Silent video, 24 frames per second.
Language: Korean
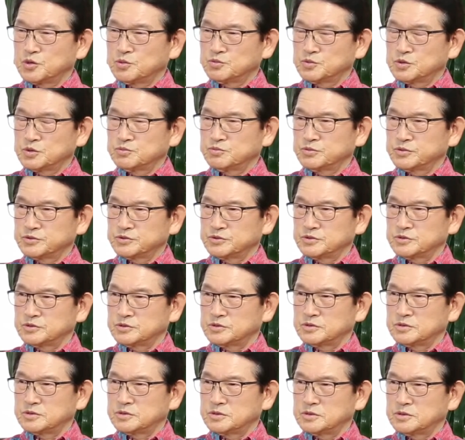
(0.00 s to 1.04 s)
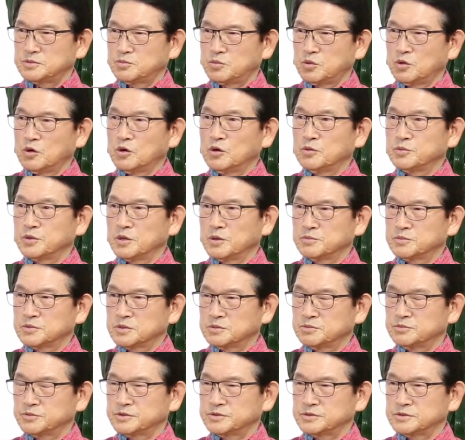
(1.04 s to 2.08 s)
없는 분들, 그쵸. 보험이
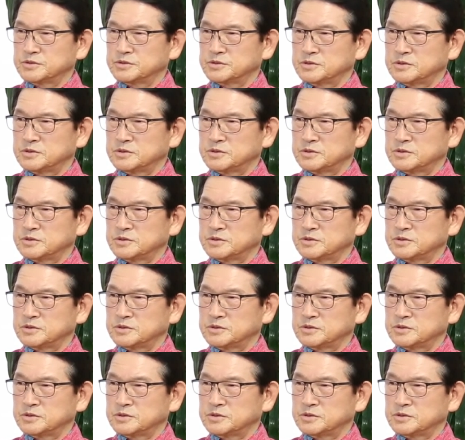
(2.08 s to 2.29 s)
없는 분들